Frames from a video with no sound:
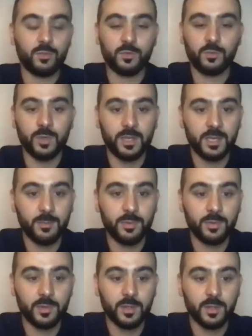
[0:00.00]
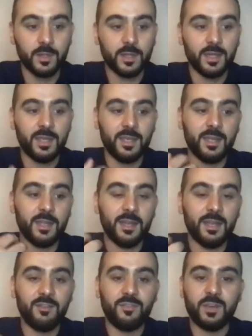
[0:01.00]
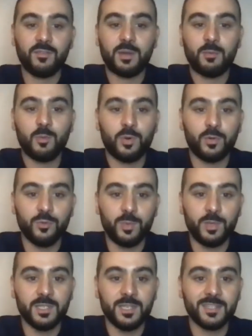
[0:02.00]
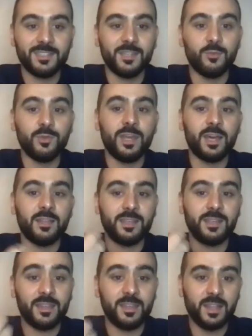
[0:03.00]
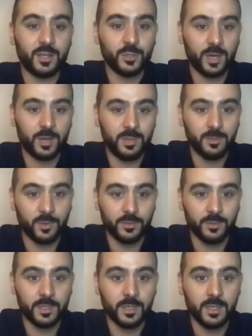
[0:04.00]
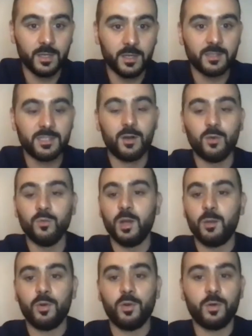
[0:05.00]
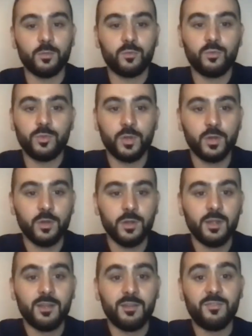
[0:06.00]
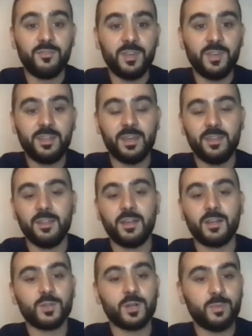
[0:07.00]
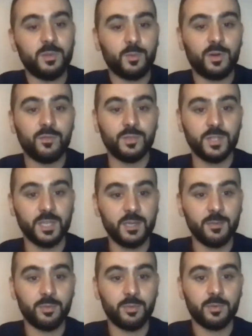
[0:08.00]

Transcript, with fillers: dans son équipe et les faire vraiment prendre du plaisir, c'est de gagner de l'argent rapidement. Ça, on nous l'apprend tout le temps. Faites gagner de l'argent rapidement à vos équipes